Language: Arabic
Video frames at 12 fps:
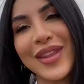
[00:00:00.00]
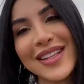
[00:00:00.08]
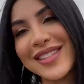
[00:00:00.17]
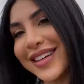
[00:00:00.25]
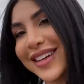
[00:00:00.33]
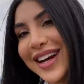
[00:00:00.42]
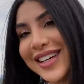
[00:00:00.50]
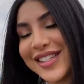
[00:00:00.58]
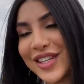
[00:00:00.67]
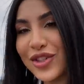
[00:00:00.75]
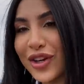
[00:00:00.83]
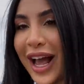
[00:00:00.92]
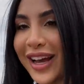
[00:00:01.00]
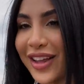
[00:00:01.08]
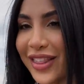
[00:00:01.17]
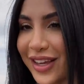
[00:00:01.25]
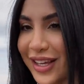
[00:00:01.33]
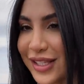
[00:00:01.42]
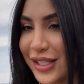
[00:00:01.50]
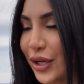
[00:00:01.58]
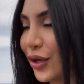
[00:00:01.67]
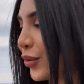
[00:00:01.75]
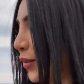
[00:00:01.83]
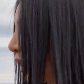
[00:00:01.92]
ذاتس ات جايز هيك راح اقضي هسه
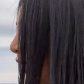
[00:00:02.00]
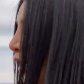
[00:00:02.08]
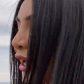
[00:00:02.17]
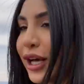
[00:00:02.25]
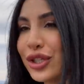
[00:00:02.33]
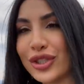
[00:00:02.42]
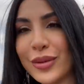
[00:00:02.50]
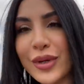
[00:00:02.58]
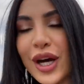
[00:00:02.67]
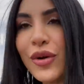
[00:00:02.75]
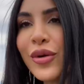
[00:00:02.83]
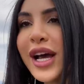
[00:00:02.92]
يومي اشرب قهوه